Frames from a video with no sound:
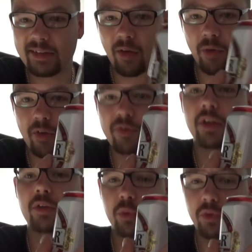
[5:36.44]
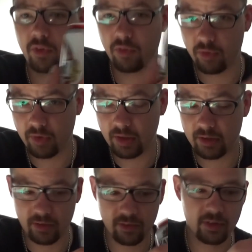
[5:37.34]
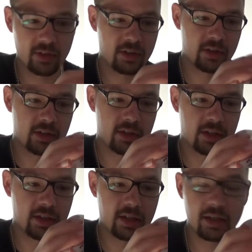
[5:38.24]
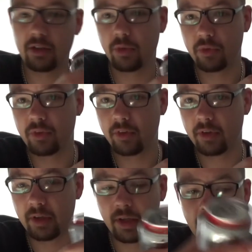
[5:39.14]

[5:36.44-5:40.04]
Tau auf der Dose zu sehen ist, geht das los, Leute.